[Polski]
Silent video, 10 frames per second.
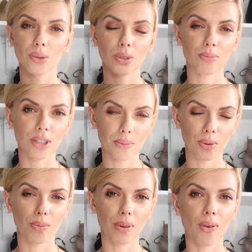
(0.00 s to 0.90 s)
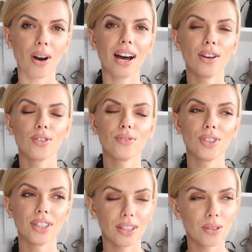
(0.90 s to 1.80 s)
która mi się spodobała, ale
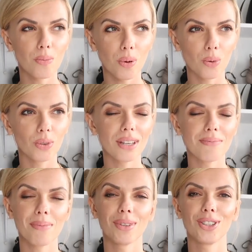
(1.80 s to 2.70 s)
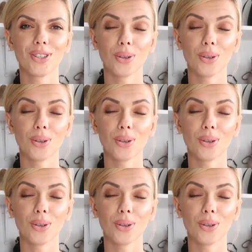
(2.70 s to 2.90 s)
oczywiście na nią poluję i mam nadzieję,